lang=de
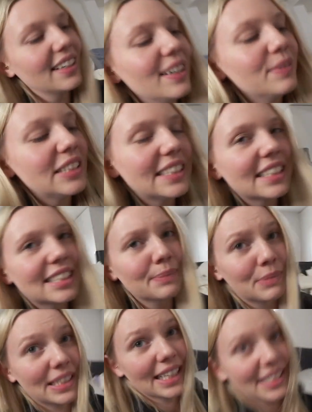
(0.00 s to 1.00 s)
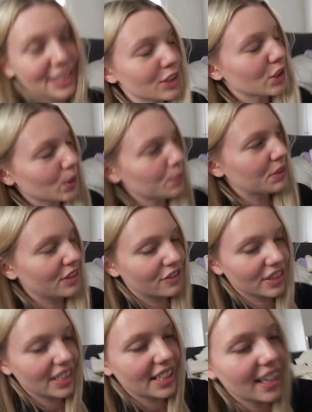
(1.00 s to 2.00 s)
Ähm, ist jetzt im sechsten Schub, die
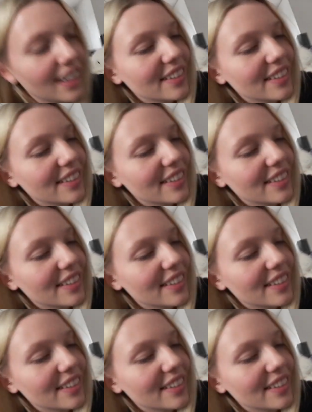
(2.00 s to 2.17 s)
Frieda.